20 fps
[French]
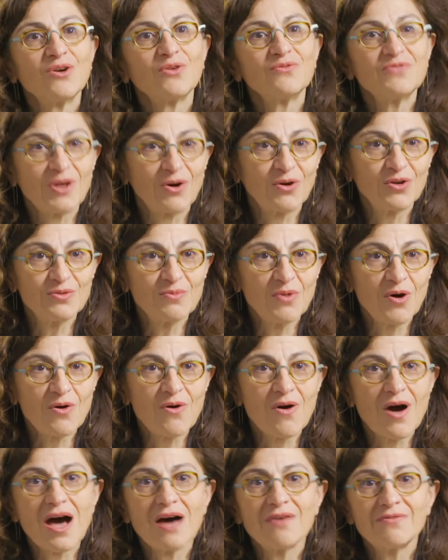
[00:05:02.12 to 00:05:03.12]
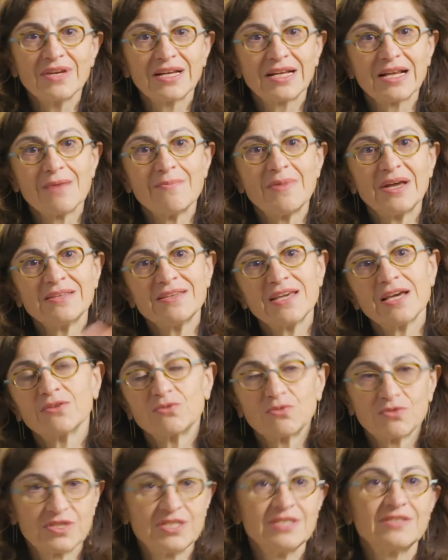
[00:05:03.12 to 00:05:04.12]
l'environnement, avec la manière
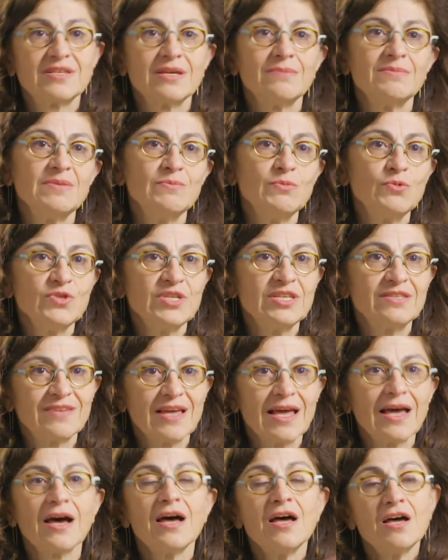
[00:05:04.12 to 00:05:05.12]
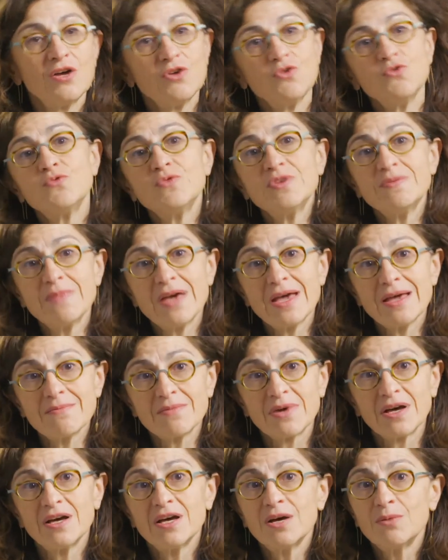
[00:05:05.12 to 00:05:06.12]
dont le système immunitaire
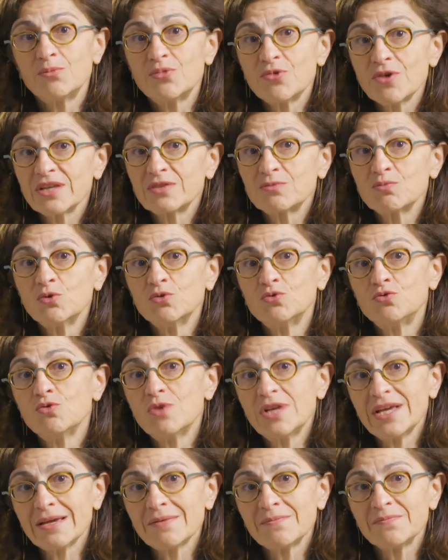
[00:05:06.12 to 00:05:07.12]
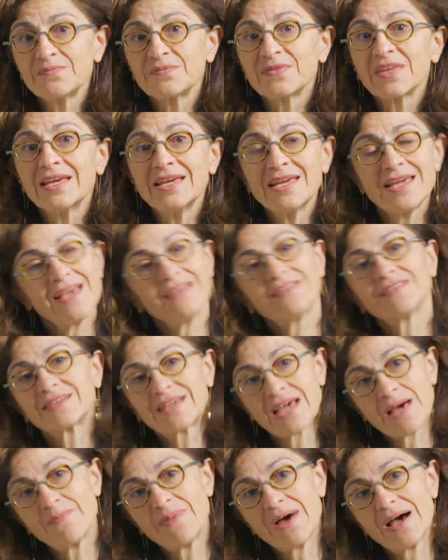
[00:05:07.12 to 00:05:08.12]
lui-même peut être modulé et être
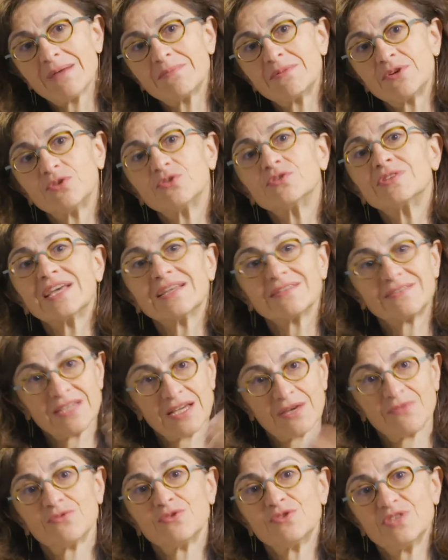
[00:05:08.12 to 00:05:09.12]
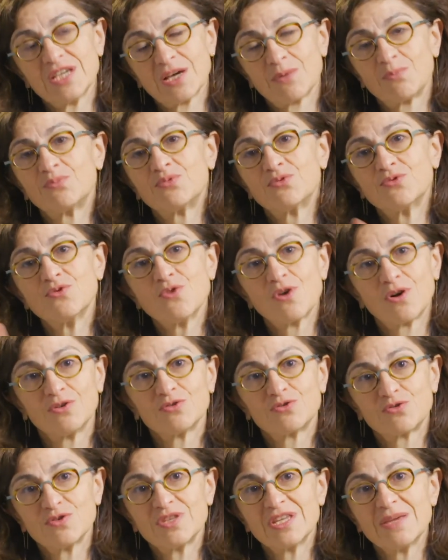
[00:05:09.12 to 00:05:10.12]
capable d'intervenir pour
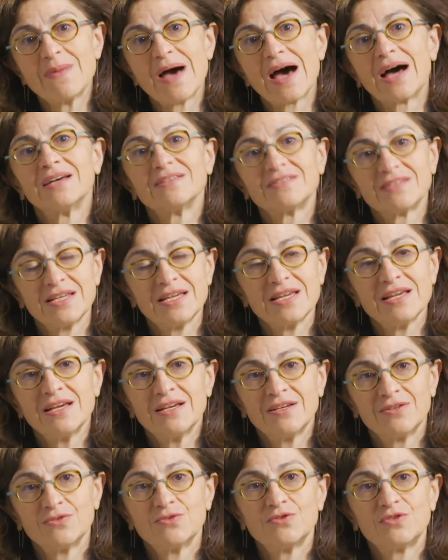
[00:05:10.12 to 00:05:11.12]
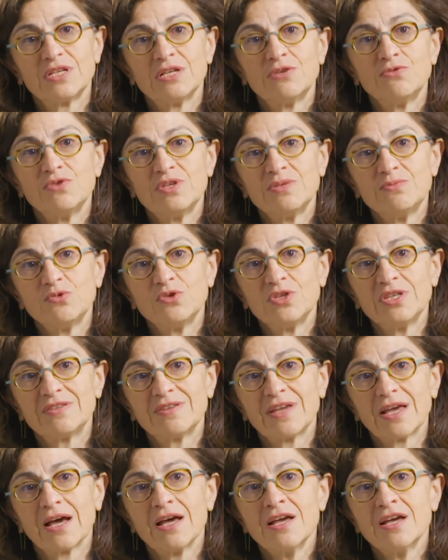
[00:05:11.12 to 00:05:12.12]
se débarrasser de cellules
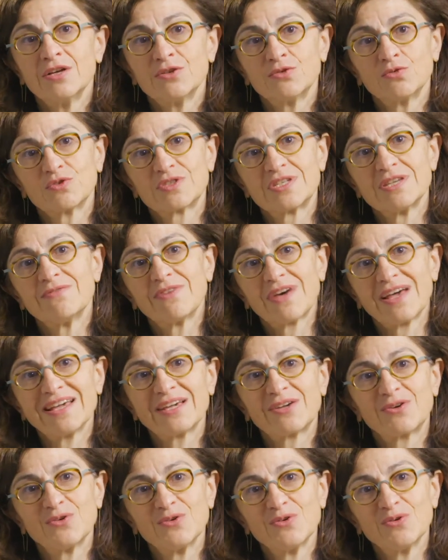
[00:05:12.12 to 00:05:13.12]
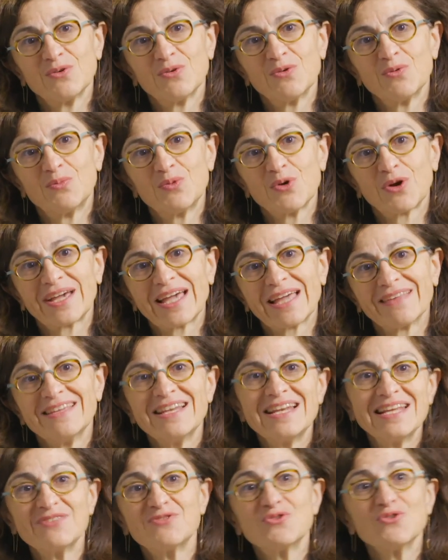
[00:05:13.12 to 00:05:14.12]
immunitaires. Donc c'est vrai qu'on peut
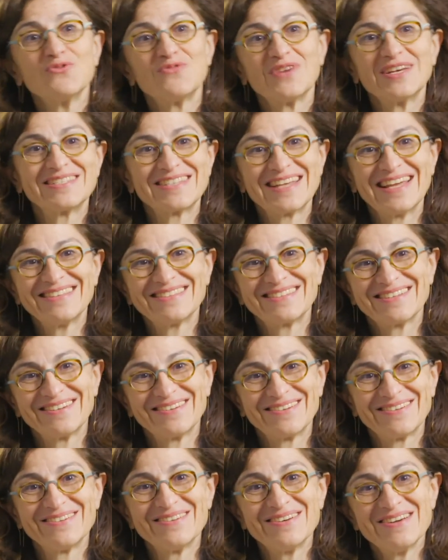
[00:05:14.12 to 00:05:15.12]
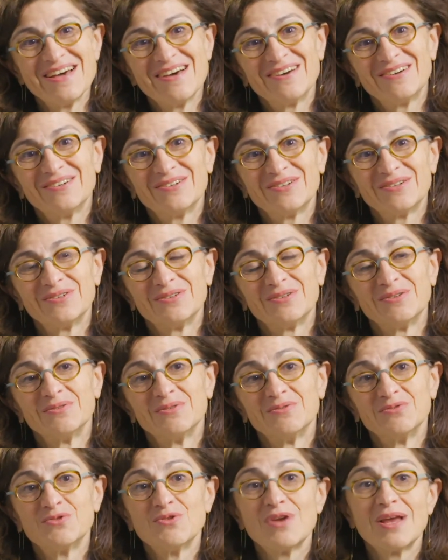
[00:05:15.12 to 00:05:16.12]
regarder les deux facettes euh,
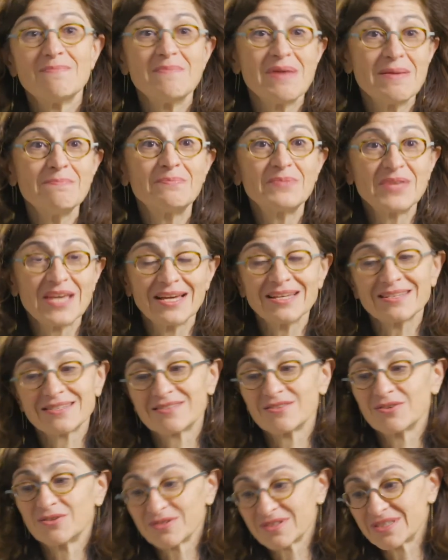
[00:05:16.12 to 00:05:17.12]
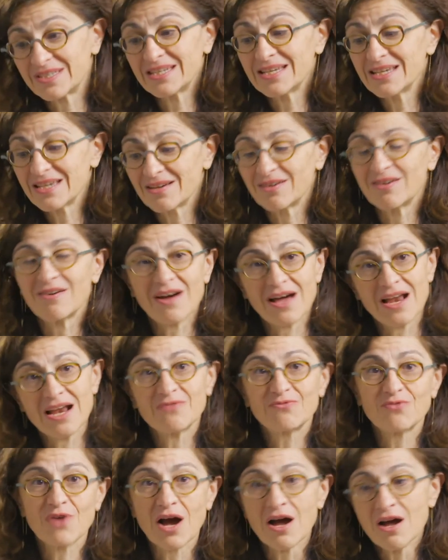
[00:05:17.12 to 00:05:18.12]
euh, de la même pièce, c'est à
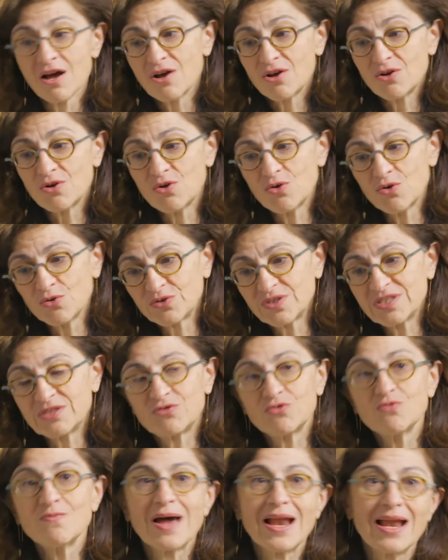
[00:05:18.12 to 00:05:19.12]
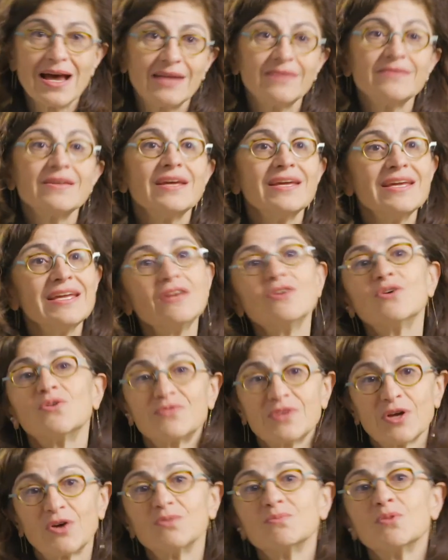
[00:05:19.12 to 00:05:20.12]
la fois le tissu malade et
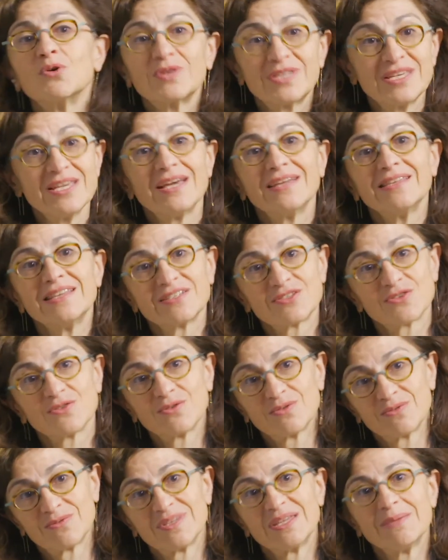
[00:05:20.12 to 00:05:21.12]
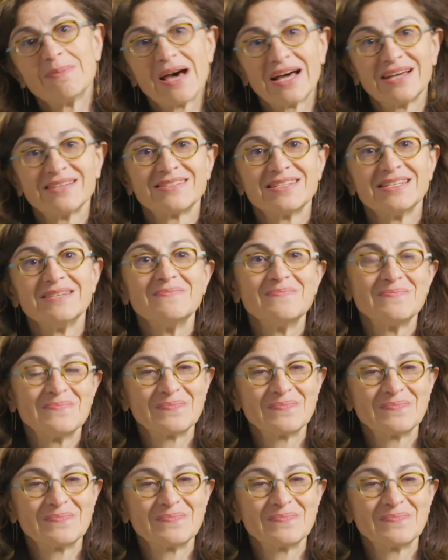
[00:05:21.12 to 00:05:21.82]
l'environnement qui aide à s'en débarrasser.